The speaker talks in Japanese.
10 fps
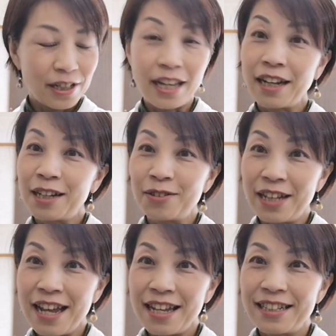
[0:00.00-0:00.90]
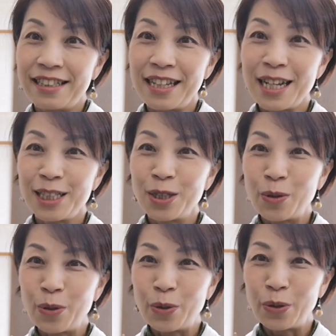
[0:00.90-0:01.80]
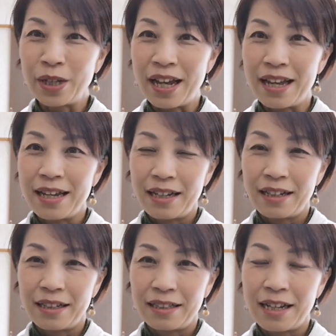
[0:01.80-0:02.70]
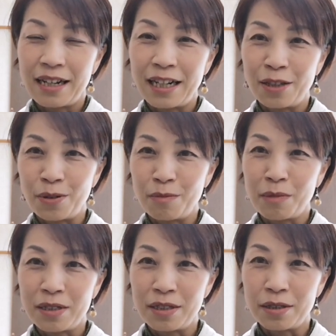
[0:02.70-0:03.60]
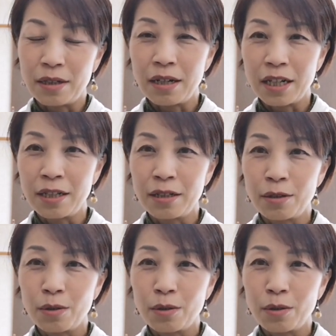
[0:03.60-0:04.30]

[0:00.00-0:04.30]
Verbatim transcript: 映画のね出だしのところで流れておりますあれ